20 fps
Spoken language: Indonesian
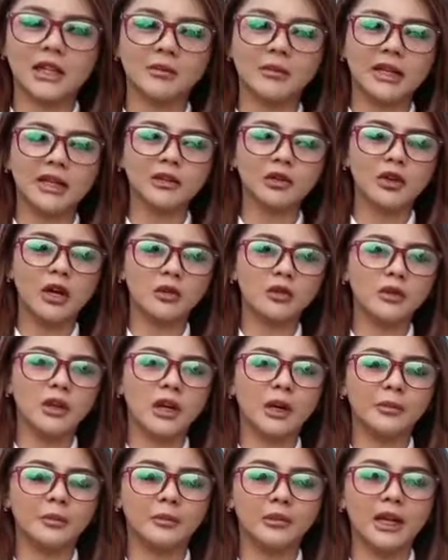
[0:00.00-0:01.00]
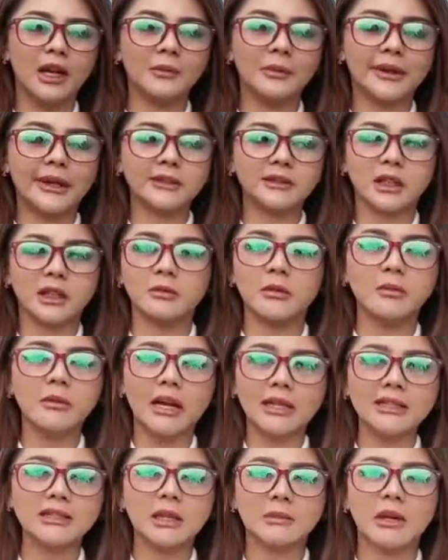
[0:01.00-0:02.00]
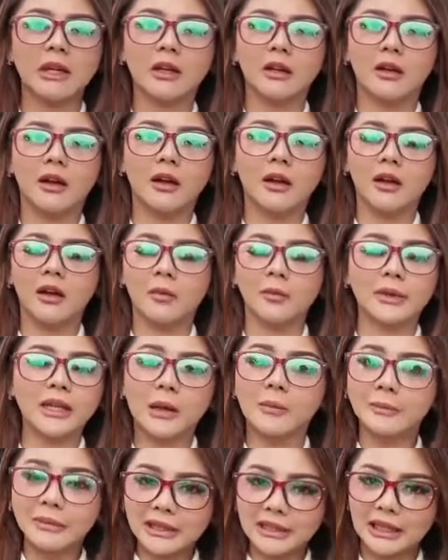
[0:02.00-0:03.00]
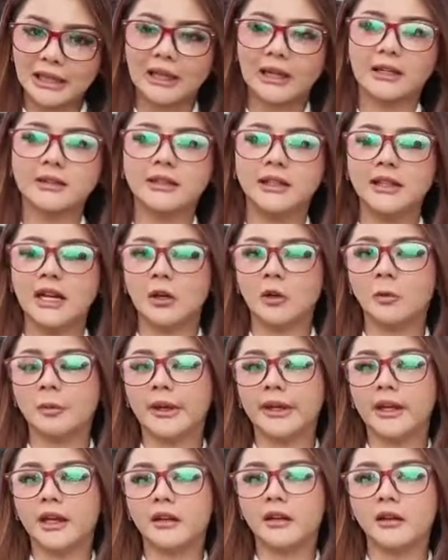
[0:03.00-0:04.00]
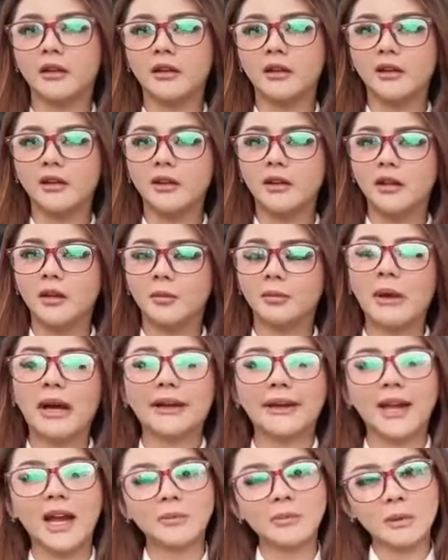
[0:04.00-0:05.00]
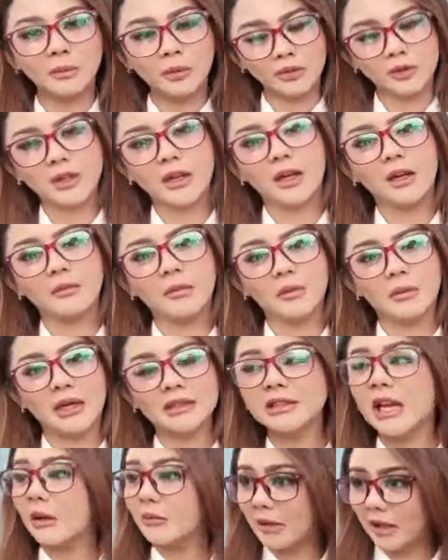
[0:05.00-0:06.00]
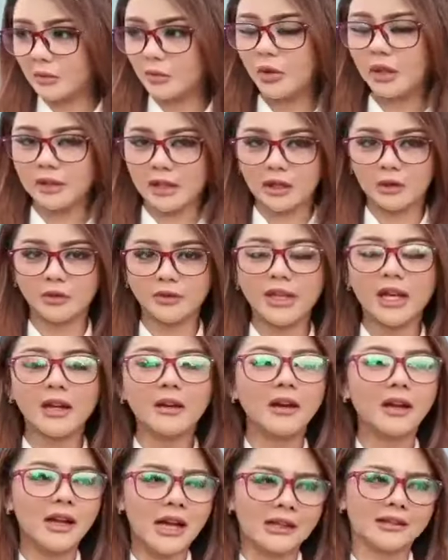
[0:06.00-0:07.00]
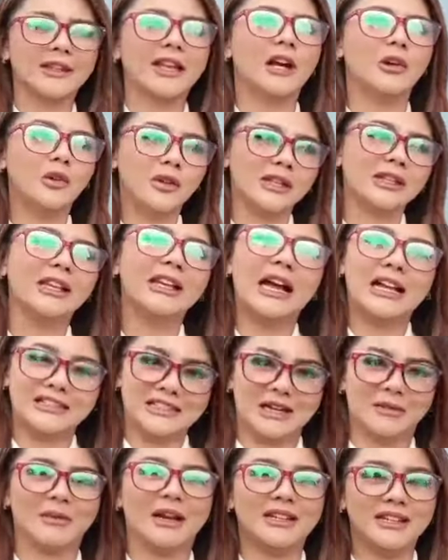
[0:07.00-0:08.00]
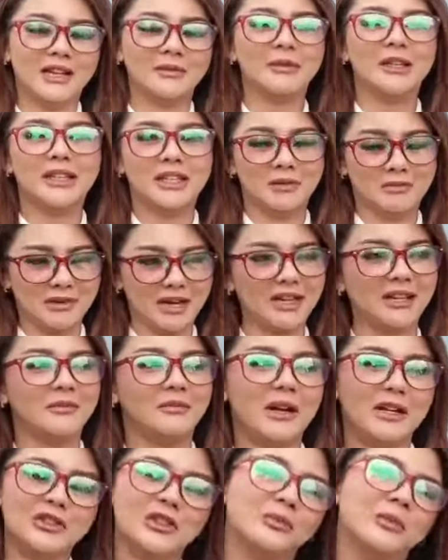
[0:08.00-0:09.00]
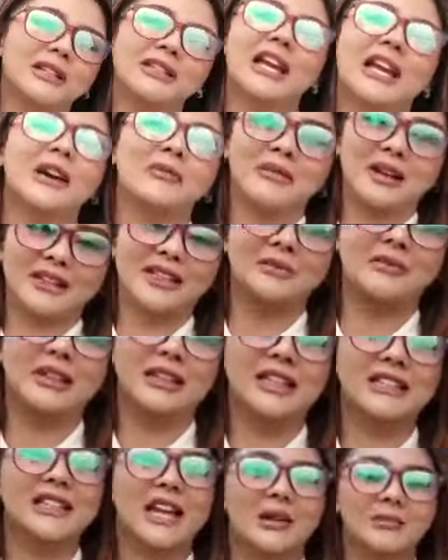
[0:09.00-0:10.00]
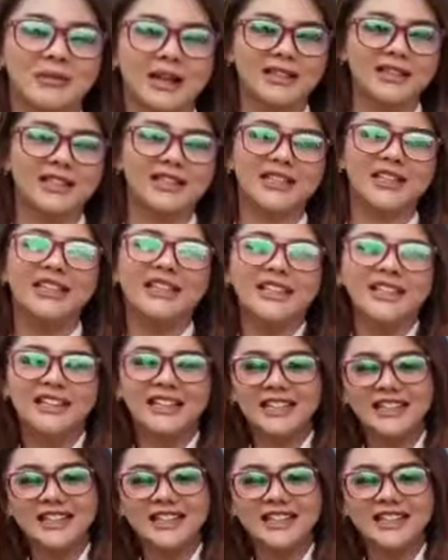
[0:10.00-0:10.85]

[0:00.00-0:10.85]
kemarin tuh aku nggak pengen terbebani sama penampilan jadi aku pengen pakai apapun yang memang nyaman buat aku ya hati aku lagi nggak nyaman ya minimal baju mah nyaman dibikin nyaman jadi